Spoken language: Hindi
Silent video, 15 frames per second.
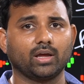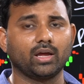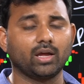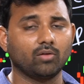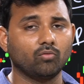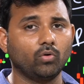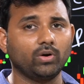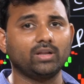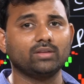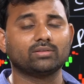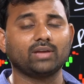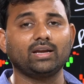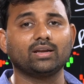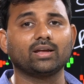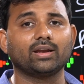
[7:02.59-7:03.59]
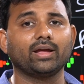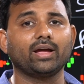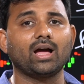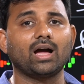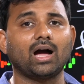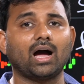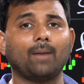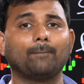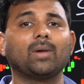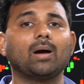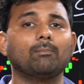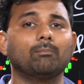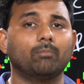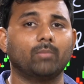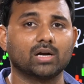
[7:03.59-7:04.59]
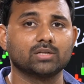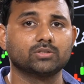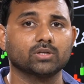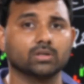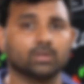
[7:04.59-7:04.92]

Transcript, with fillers: है वो डिसाइड करेगा आपका मार्जिन